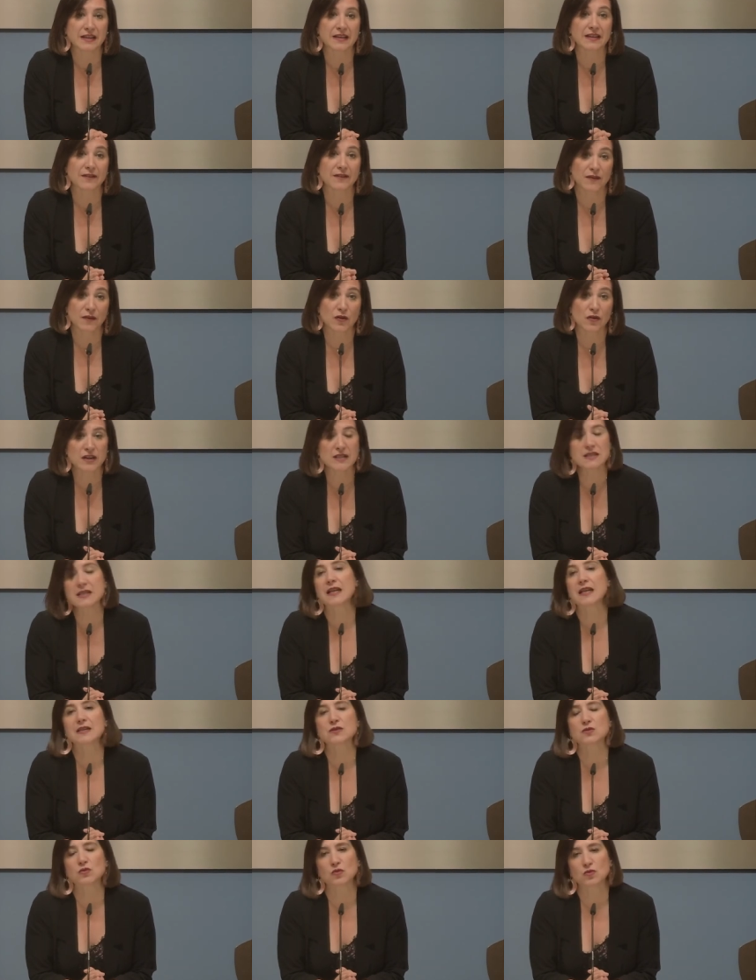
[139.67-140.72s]
de flores, de
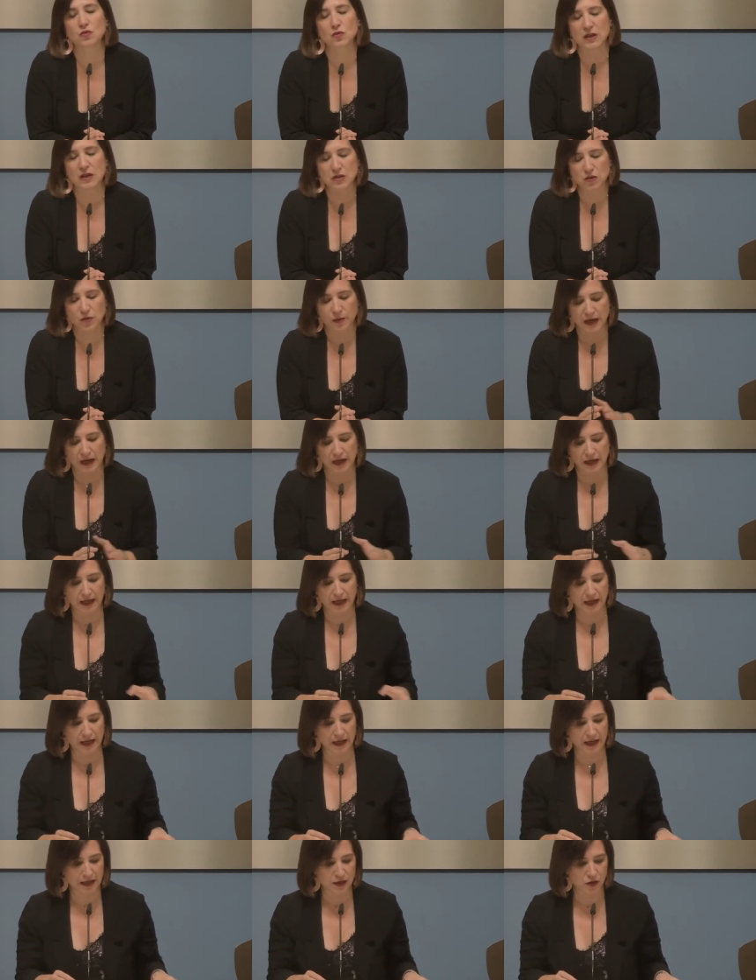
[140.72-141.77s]
la estructura sobre la
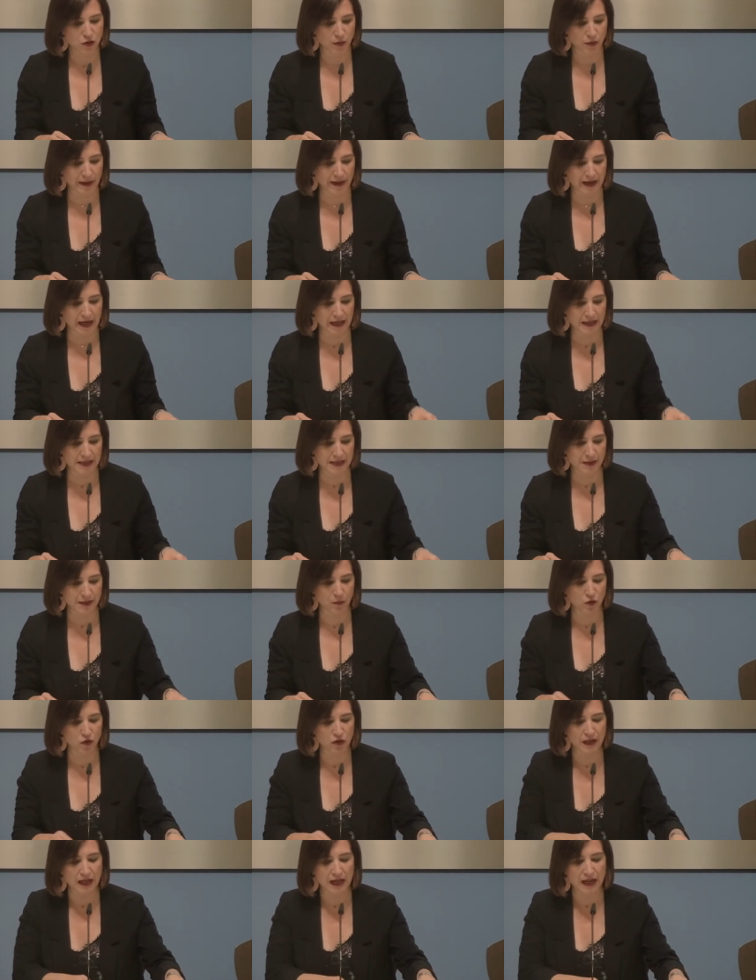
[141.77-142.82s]
que, sobre la que se
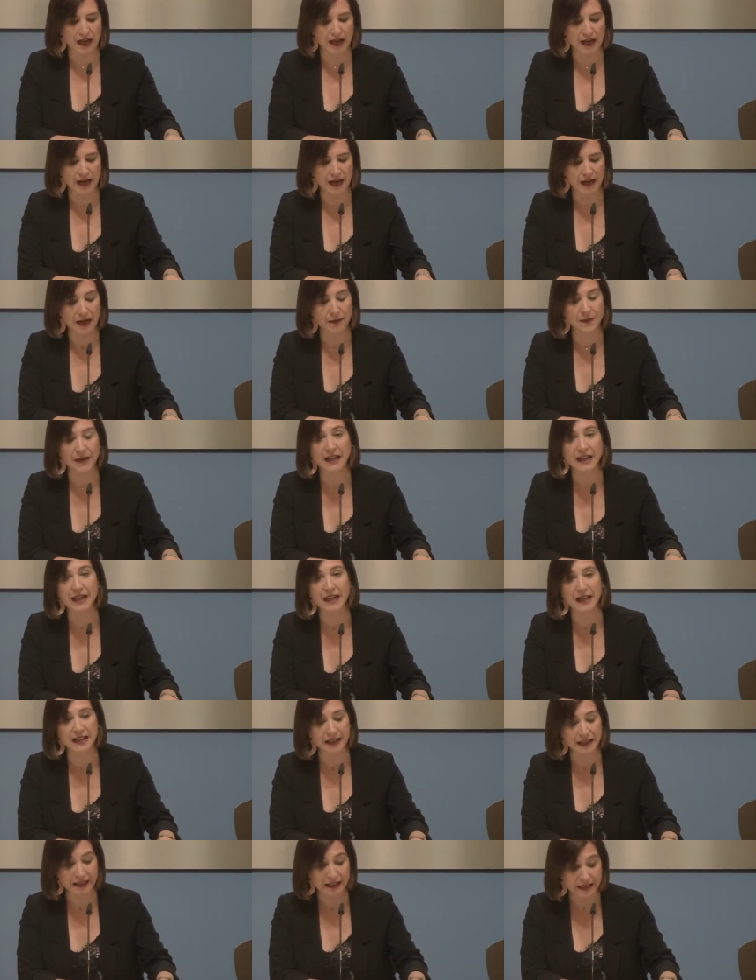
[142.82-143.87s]
monta la
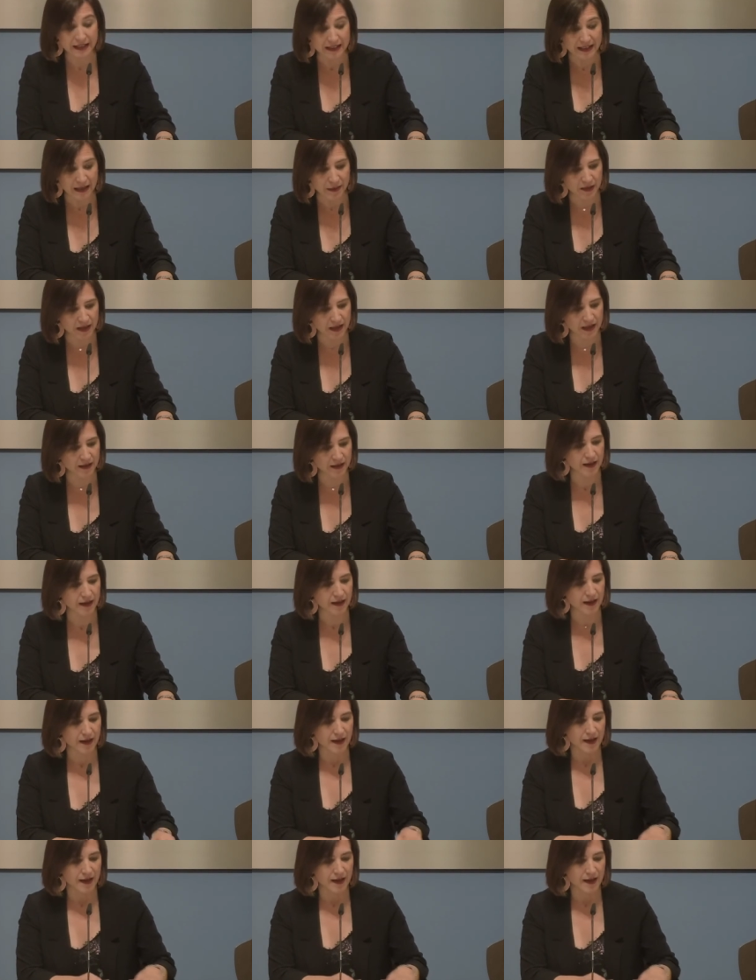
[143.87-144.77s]
Virgen y también